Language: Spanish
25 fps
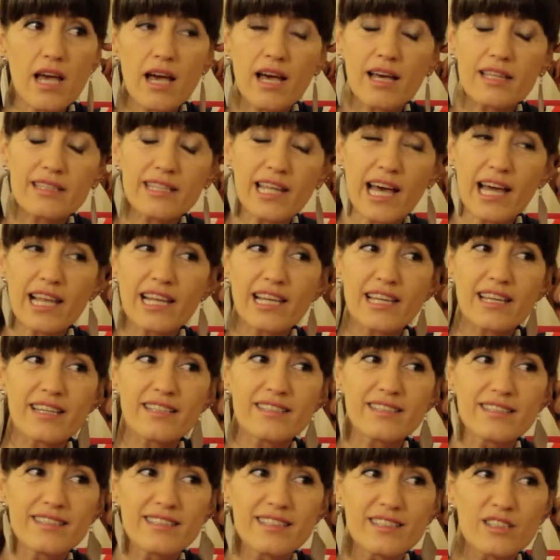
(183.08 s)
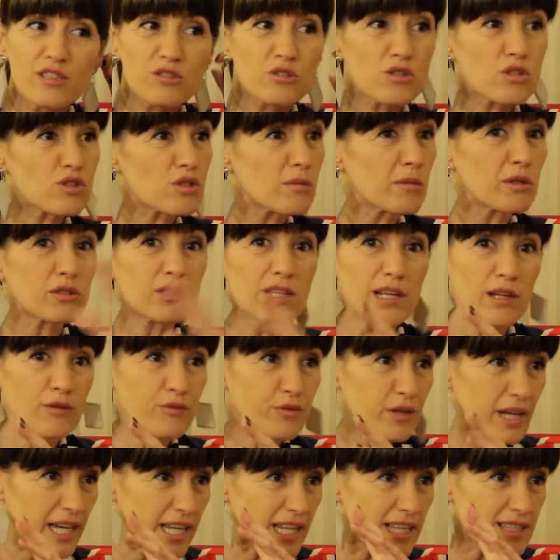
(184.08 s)
dale. Nosotros somos
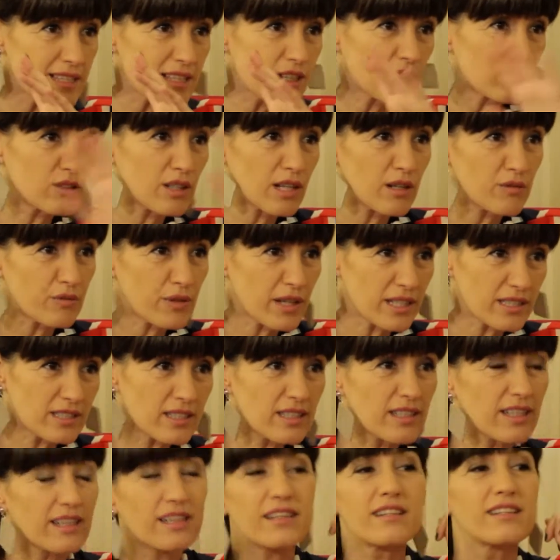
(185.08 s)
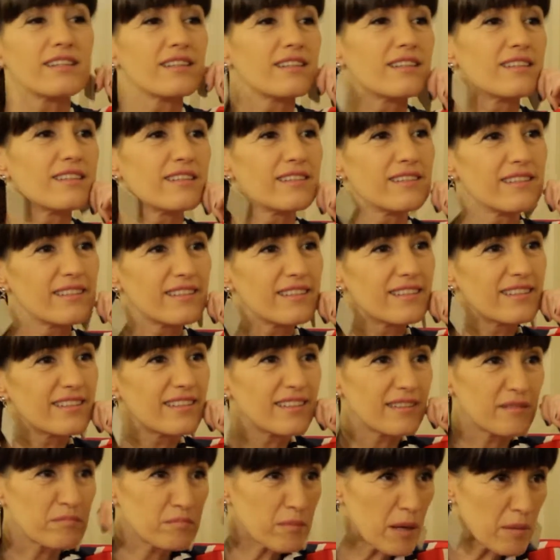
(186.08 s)
Telefe, Canal 5 Telefe, así que.
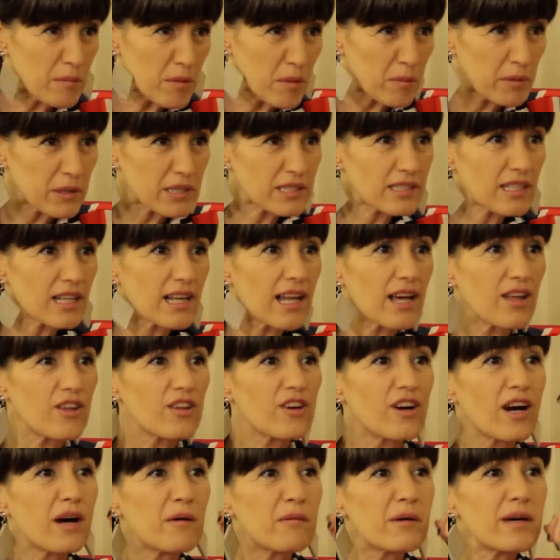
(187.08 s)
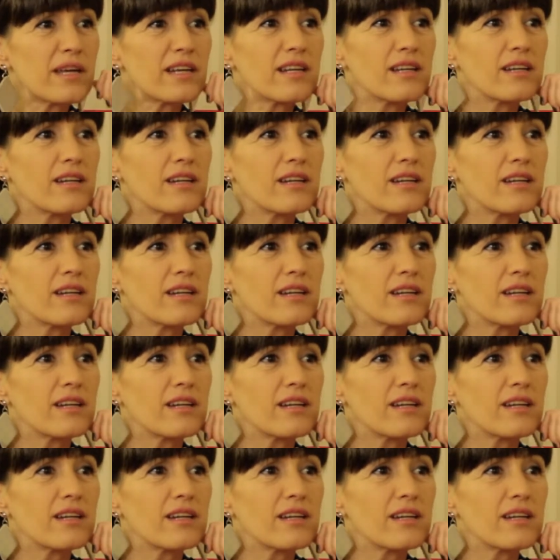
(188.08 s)
Vamos por ese lado. Pero esto no lo